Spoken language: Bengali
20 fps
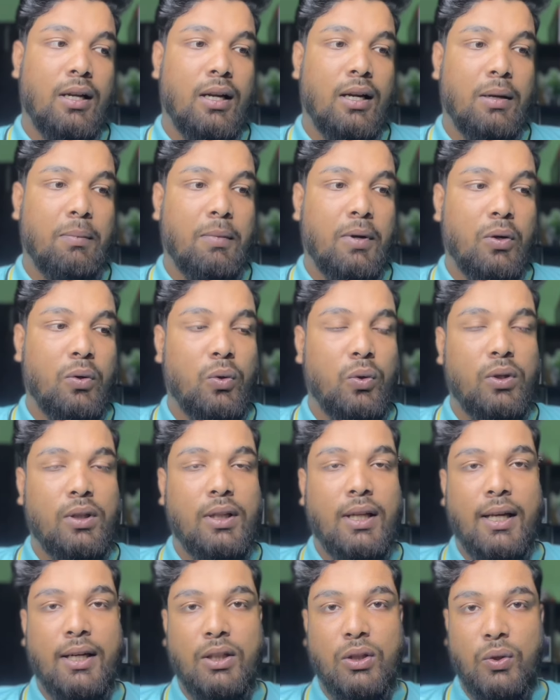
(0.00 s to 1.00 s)
আর একবার হলো
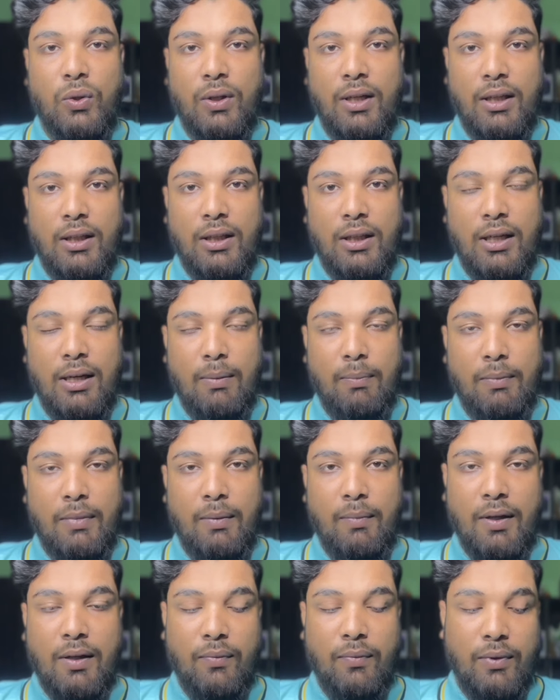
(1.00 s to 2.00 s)
দারিদ্র ক্ষেত্রে আপনি
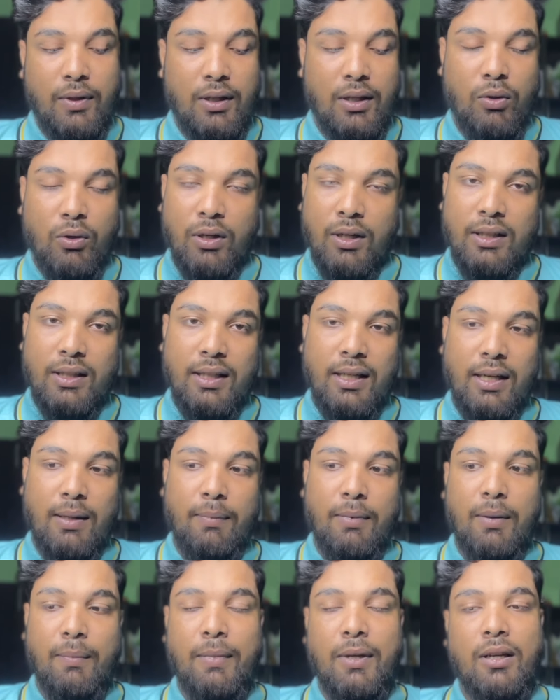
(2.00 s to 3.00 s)
বেনিফিটটা অগ্রাধিকার
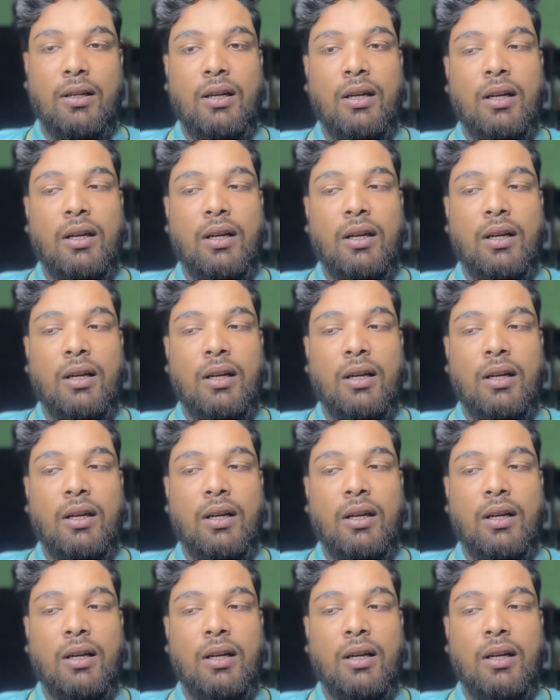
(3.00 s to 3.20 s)
পাবেন